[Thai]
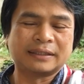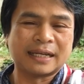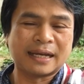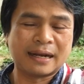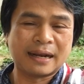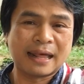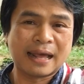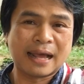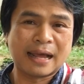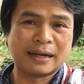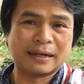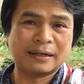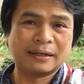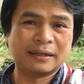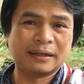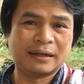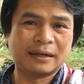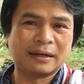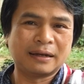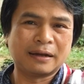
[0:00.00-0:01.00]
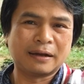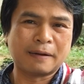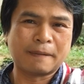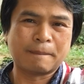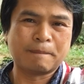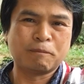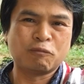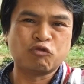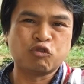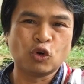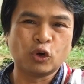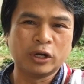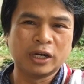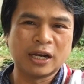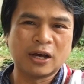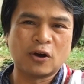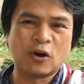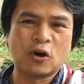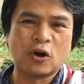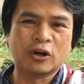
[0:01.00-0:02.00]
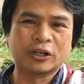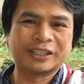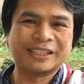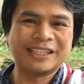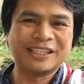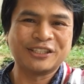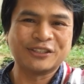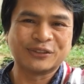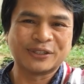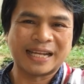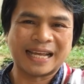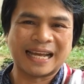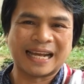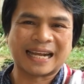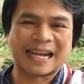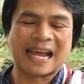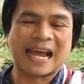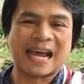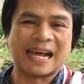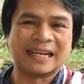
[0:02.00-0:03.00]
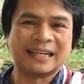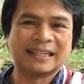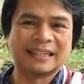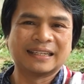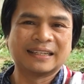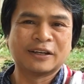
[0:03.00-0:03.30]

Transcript: ชะล้างฝุ่นละอองที่อยู่ในอากาศ